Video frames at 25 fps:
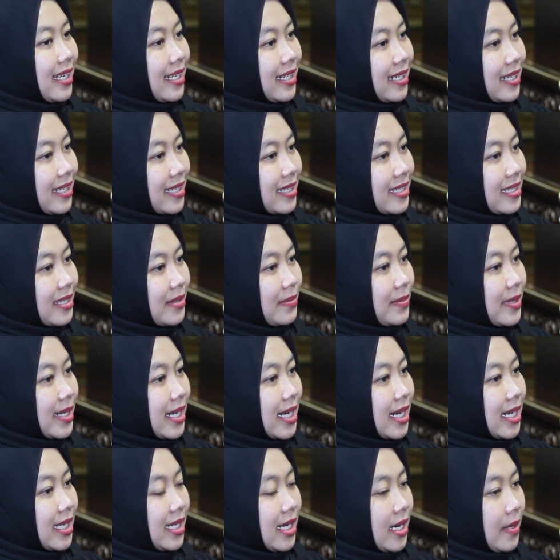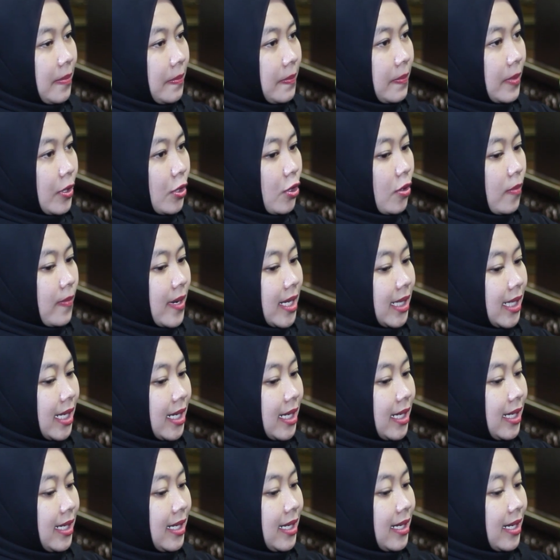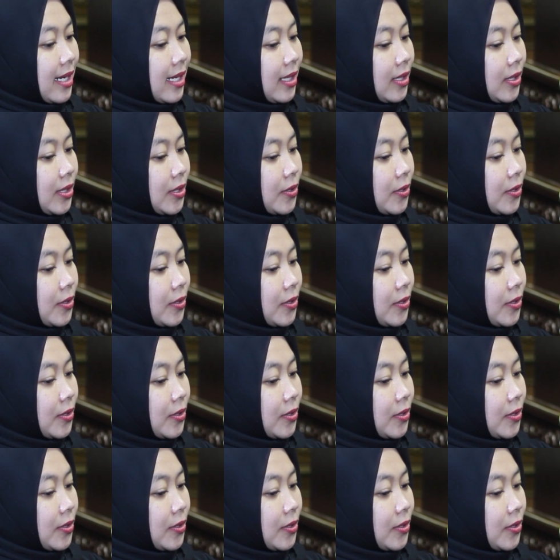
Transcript: uh, sebenarnya pengobatan ini kan